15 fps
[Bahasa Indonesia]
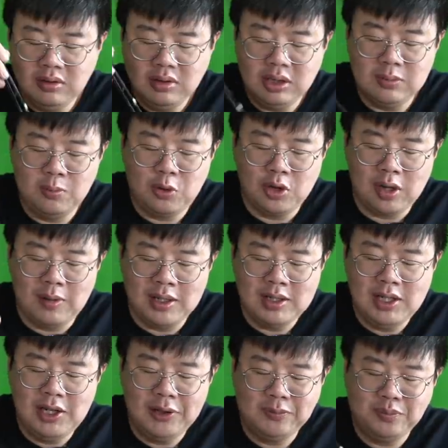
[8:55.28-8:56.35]
sempurna
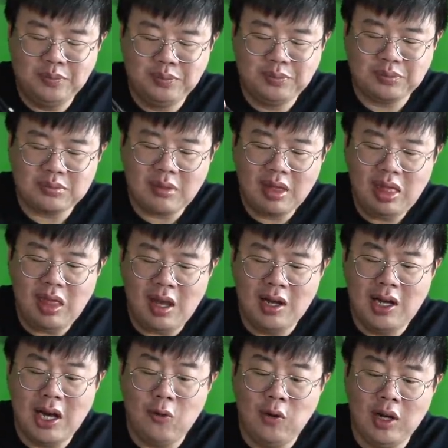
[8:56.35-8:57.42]
banget sih.
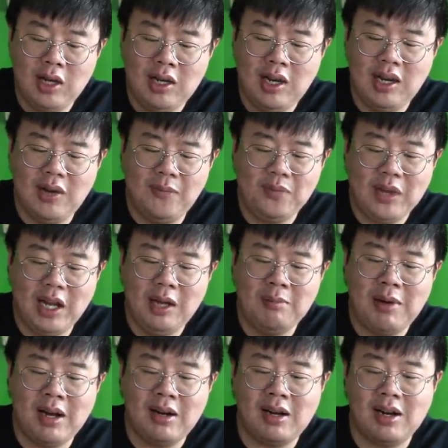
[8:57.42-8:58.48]
Takwin aja ya. Ini
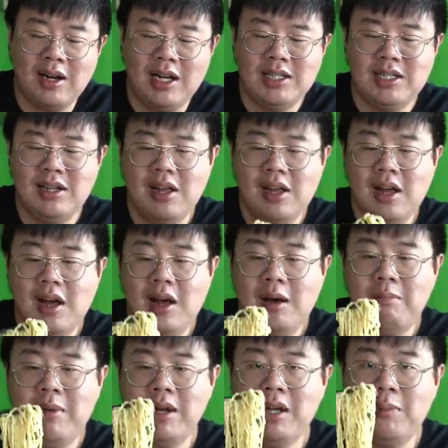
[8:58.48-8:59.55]
mantra guys.
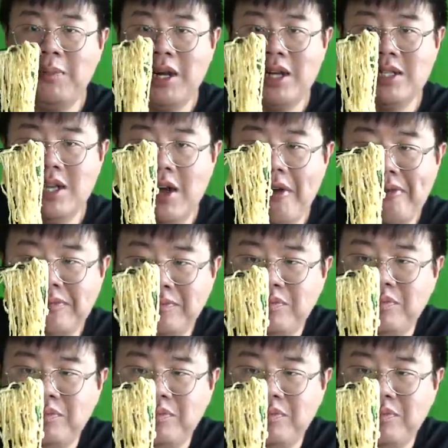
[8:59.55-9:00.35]
Mantap perasa.